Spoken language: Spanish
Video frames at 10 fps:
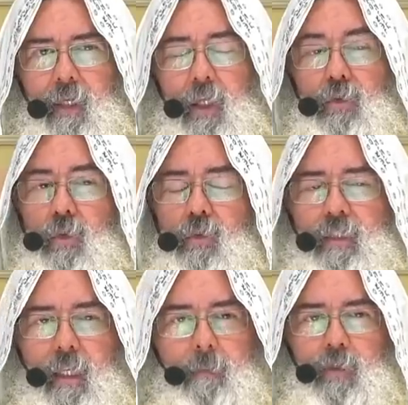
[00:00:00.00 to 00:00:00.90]
Y nosotros
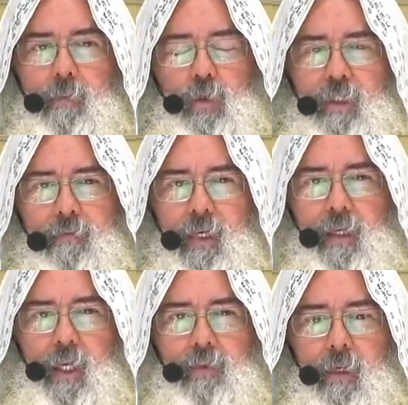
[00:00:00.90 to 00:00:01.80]
tenemos mucha fe
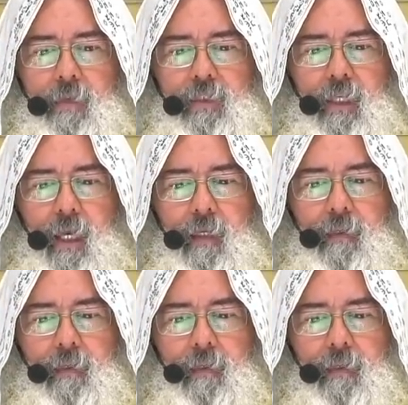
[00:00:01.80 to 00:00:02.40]
en Yahshua Mashiach.